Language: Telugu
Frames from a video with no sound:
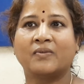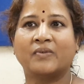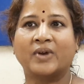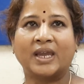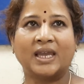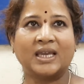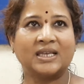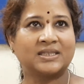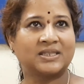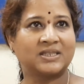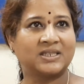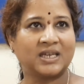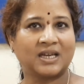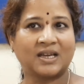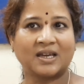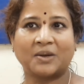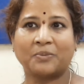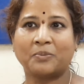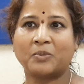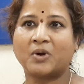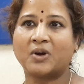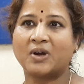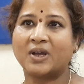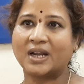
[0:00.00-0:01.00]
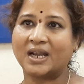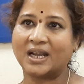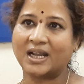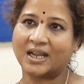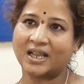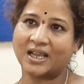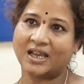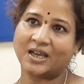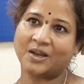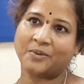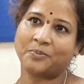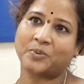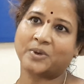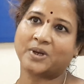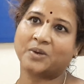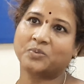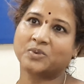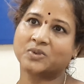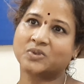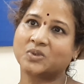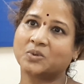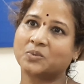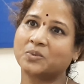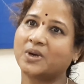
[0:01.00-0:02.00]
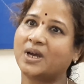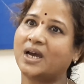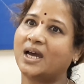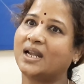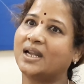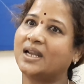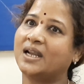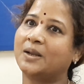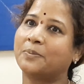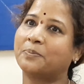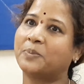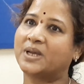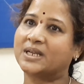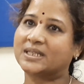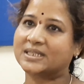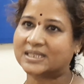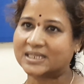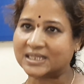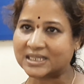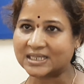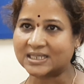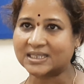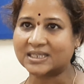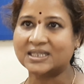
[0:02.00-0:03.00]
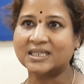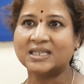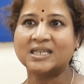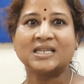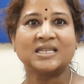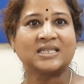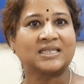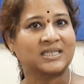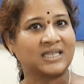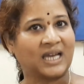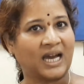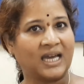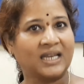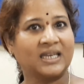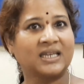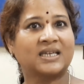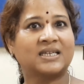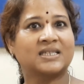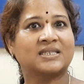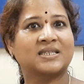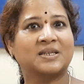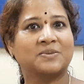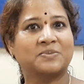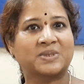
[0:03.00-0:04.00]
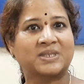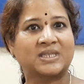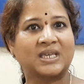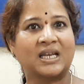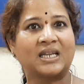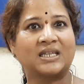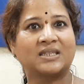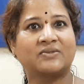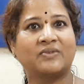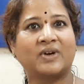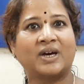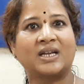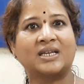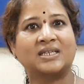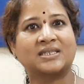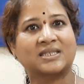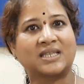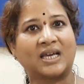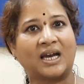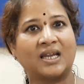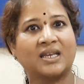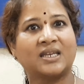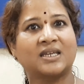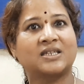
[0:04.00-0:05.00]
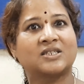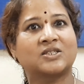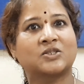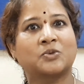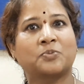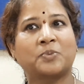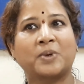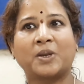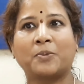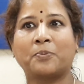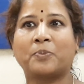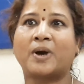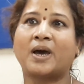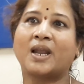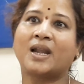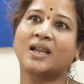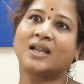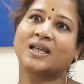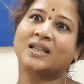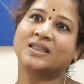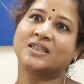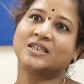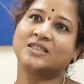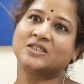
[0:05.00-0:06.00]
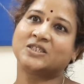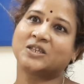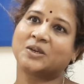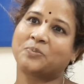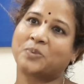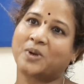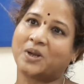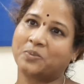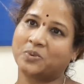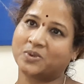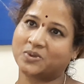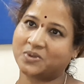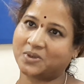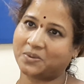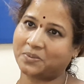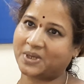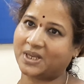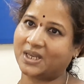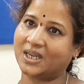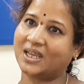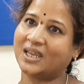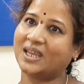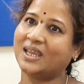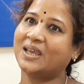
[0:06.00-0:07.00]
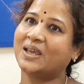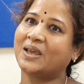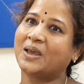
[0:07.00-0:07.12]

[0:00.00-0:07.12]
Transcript: వైఎస్ జగన్మోహన్ రెడ్డి గారి ప్రభుత్వము హండ్రెడ్ పర్సెంట్ స్థానిక సంస్థల ద్వారా స్థానిక సుపరిపాలన అందించే ప్రభుత్వం అని